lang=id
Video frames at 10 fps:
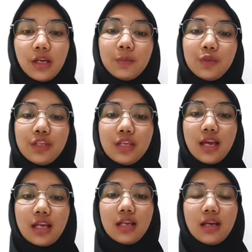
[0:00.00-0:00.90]

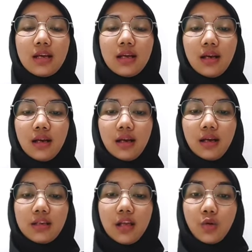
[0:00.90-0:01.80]
Kemudian
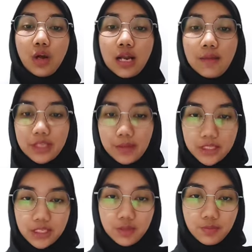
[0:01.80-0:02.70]
uh, dilakukan
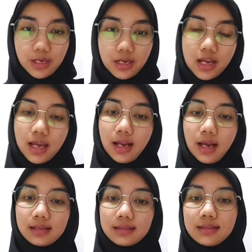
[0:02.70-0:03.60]
absepsis pada daerah
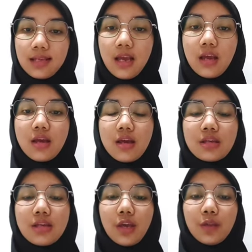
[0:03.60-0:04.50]
kerja,
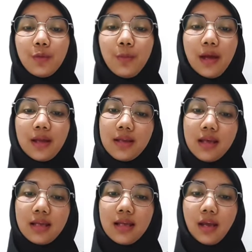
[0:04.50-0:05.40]
yaitu
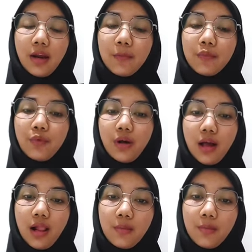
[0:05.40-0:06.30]
pada daerah
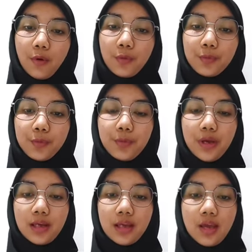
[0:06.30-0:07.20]
bukal maupun
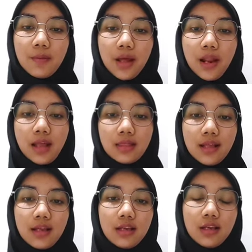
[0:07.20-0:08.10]
bagian
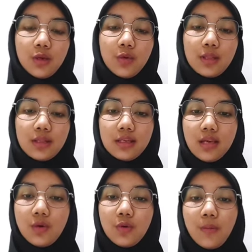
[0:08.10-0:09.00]
palatal gigi
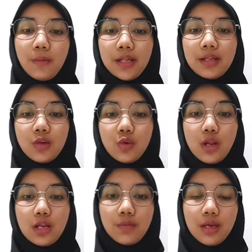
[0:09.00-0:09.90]
23, 24, dan
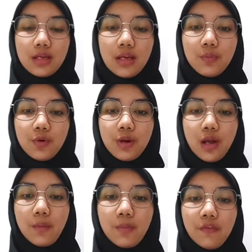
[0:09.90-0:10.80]
25 dengan
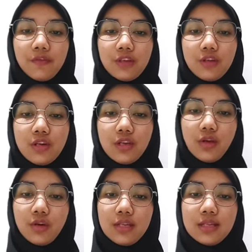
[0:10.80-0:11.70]
menggunakan povidon
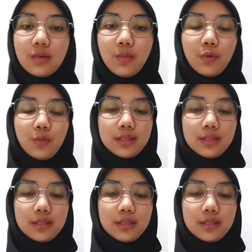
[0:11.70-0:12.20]
iodin 10%.